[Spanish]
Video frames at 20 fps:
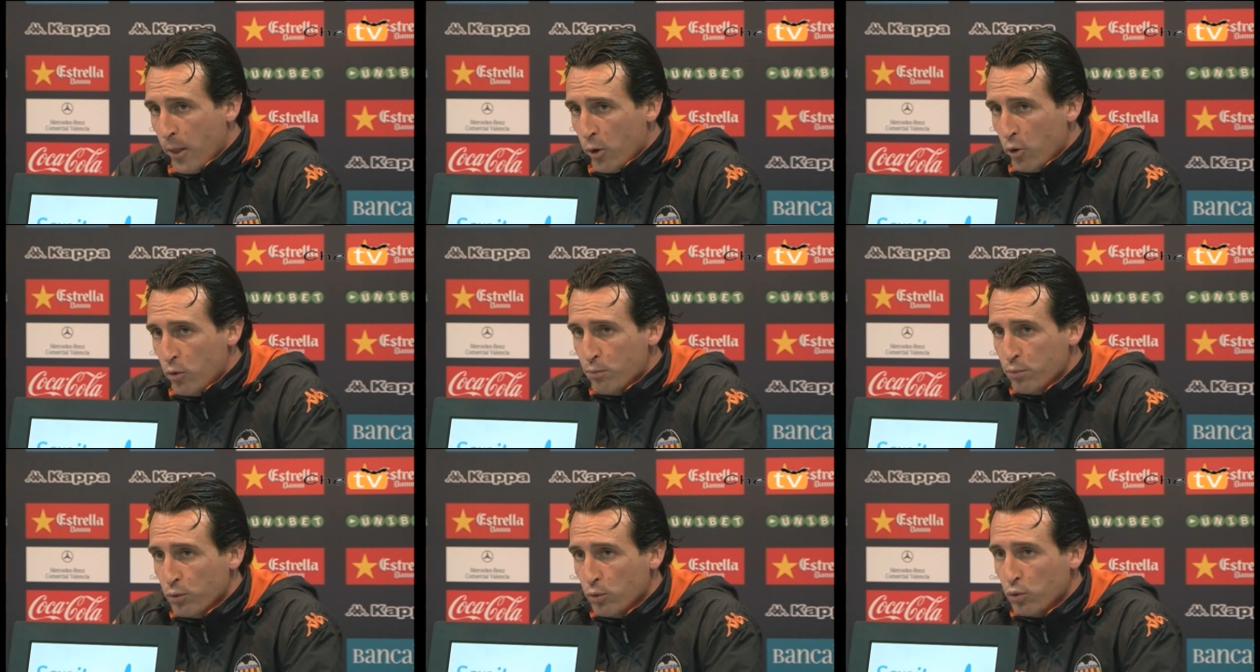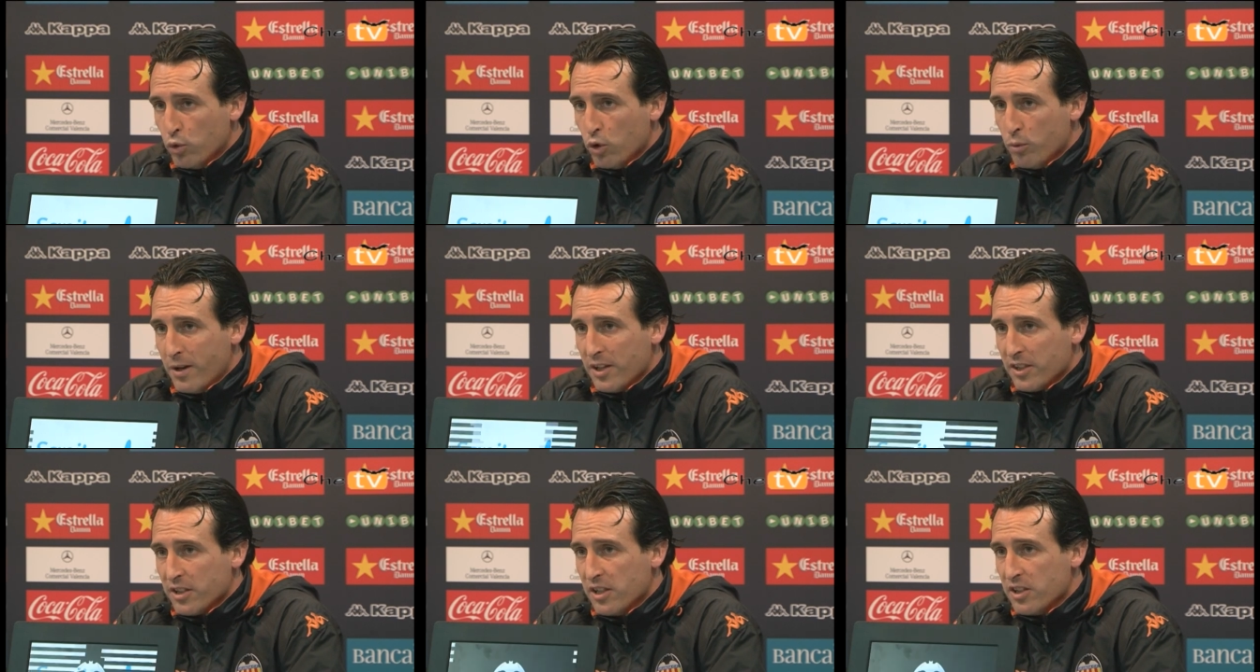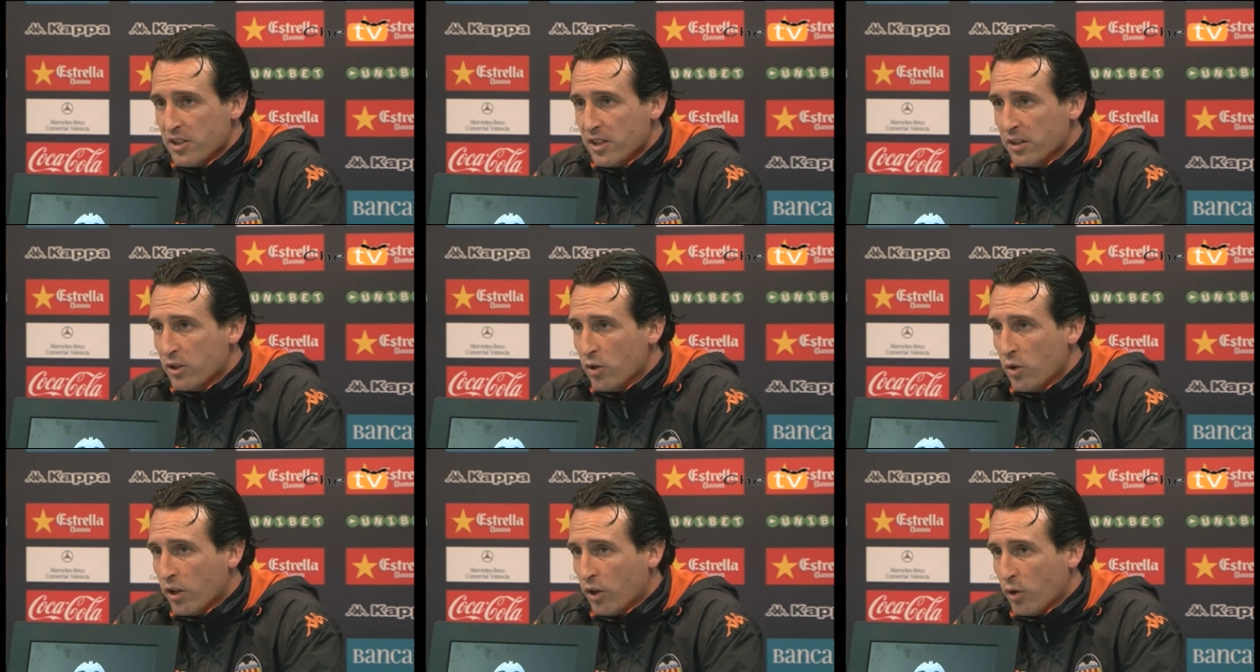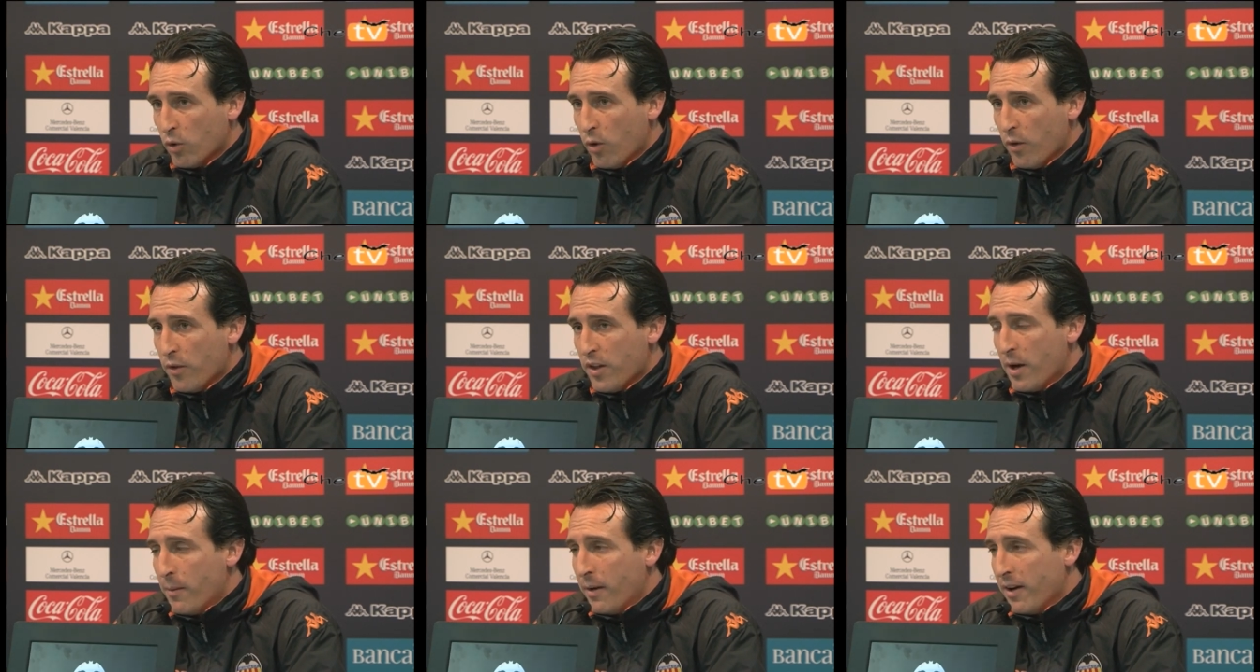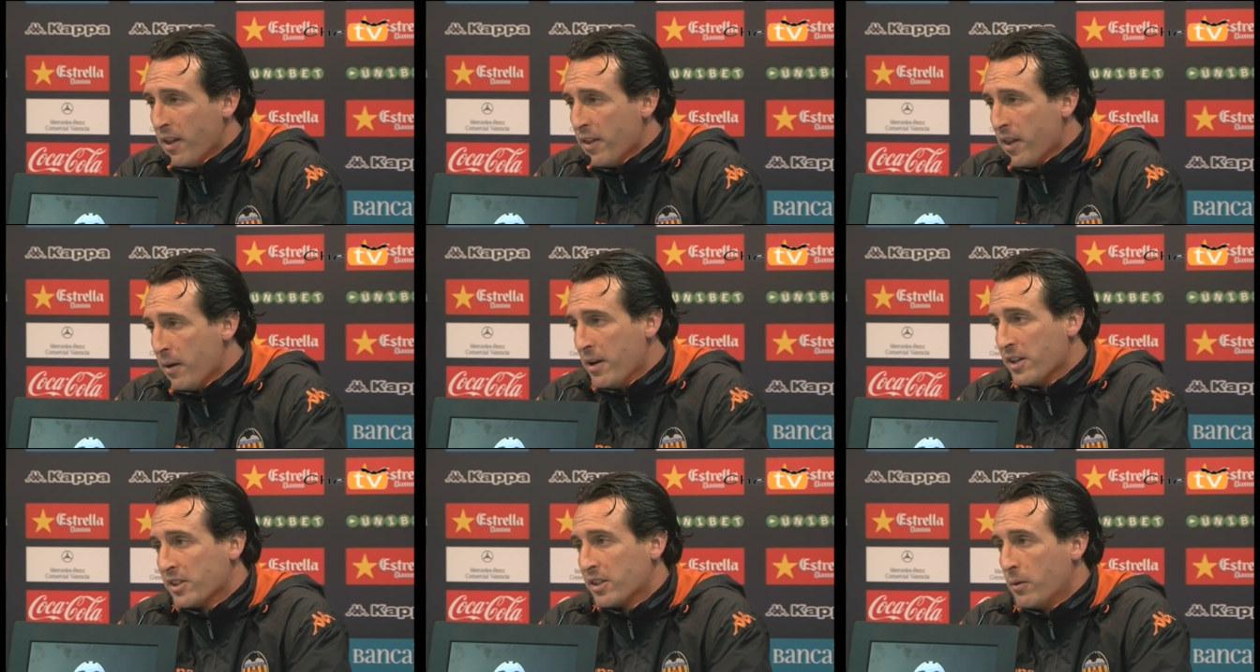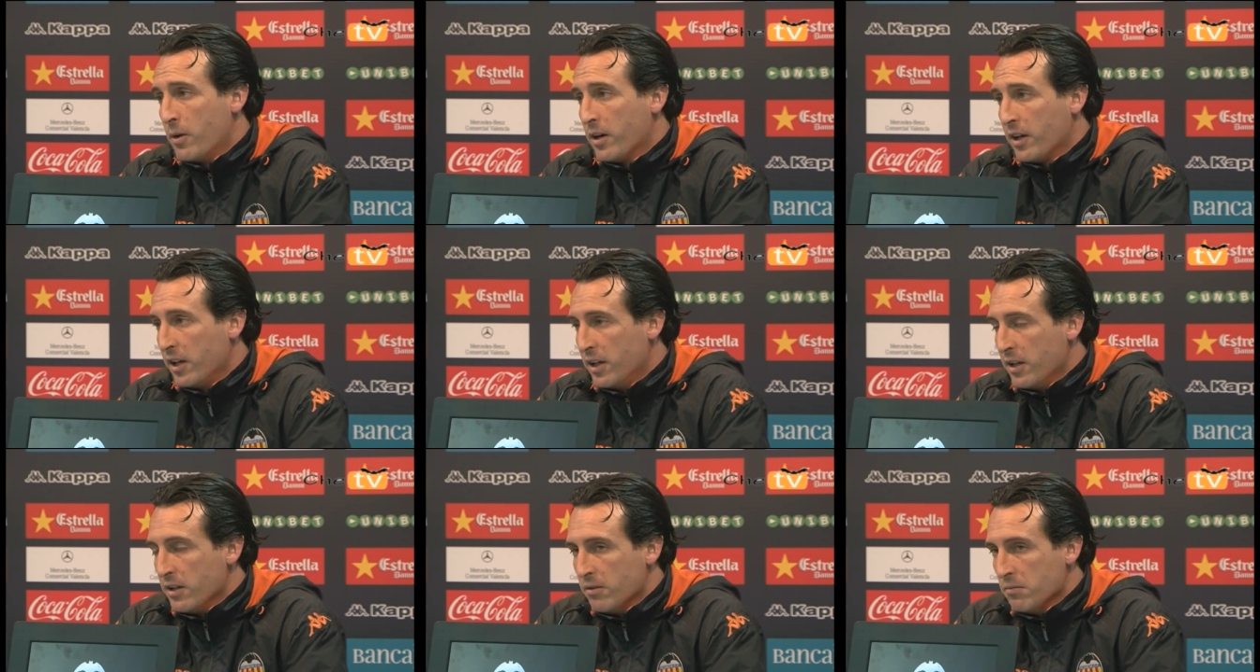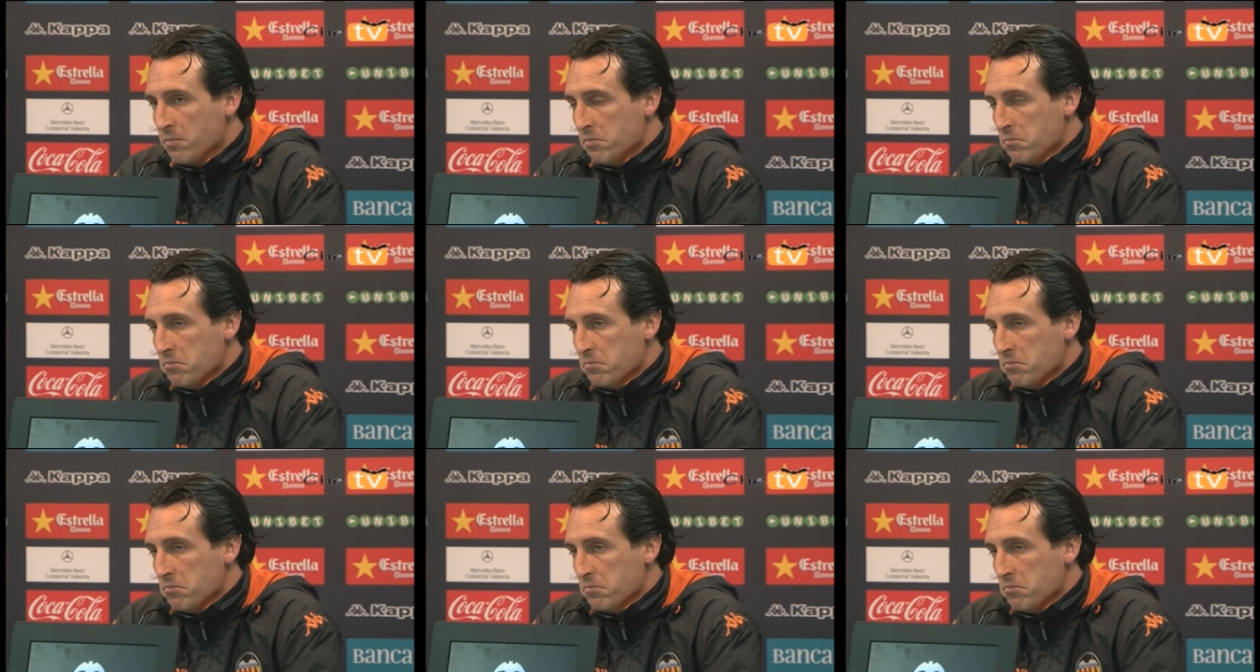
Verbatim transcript: un punto más en el sentido de que conocía Valencia y había estado aquí.